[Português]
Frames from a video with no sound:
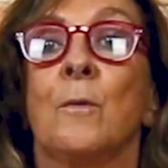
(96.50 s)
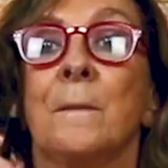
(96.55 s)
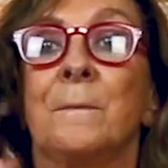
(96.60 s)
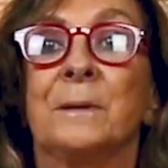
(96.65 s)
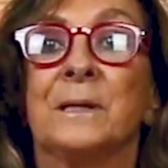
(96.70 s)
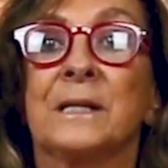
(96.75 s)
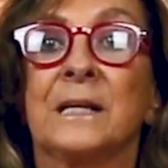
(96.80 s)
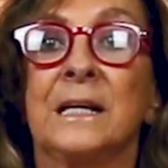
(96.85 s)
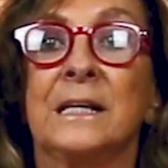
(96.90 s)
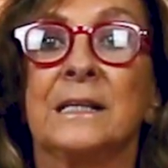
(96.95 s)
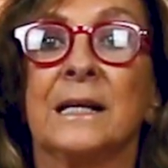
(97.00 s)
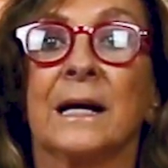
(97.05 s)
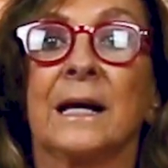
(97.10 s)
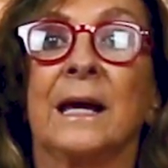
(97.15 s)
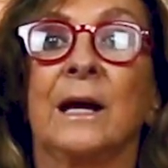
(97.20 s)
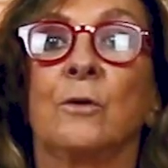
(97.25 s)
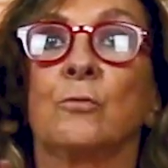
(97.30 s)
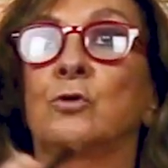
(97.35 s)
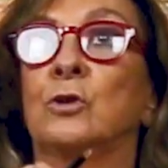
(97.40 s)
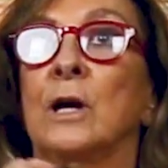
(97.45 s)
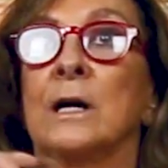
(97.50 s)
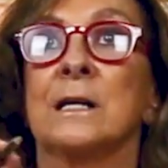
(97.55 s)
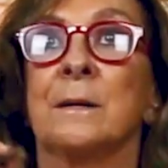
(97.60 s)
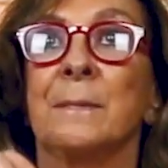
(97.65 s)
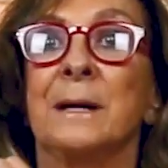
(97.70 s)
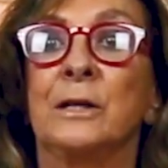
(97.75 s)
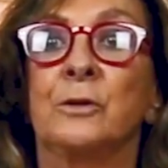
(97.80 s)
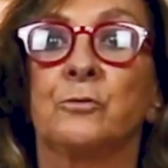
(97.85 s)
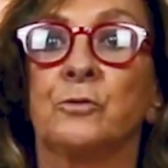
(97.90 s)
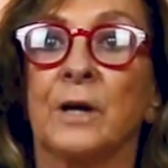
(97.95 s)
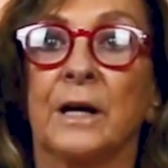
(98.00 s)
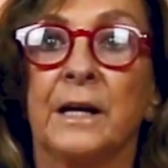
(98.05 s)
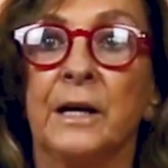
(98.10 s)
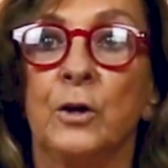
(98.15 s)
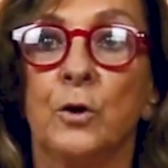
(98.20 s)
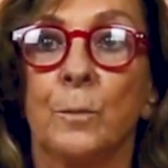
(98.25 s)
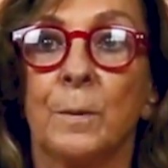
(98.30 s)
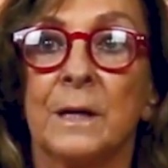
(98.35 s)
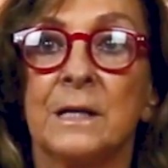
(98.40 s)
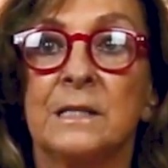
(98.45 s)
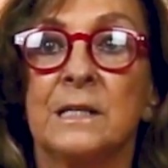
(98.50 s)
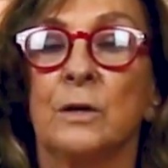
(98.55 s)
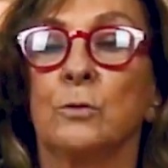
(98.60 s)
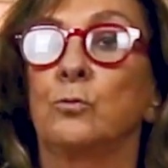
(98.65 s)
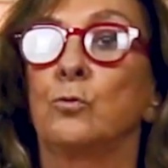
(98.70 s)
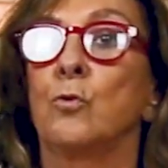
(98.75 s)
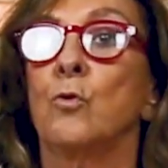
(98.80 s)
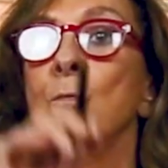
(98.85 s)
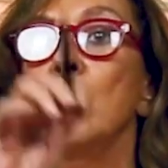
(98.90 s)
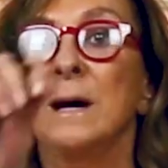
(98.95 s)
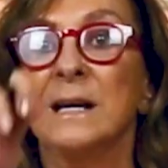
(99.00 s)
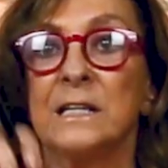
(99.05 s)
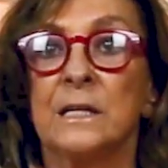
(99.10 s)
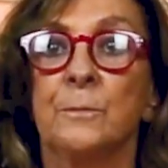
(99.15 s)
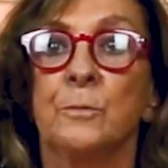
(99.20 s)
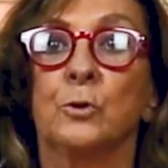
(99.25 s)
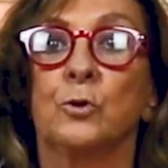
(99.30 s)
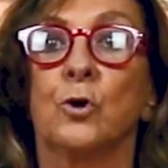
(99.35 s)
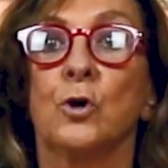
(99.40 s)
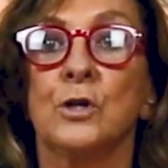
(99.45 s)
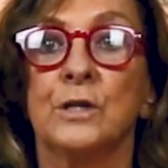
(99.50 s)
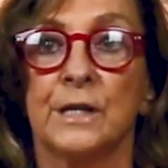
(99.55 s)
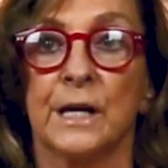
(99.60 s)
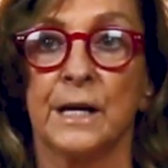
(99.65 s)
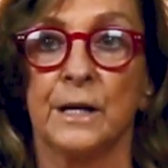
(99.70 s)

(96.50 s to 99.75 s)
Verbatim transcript: uma pesquisa que os casamentos aqui no Brasil duram o máximo dois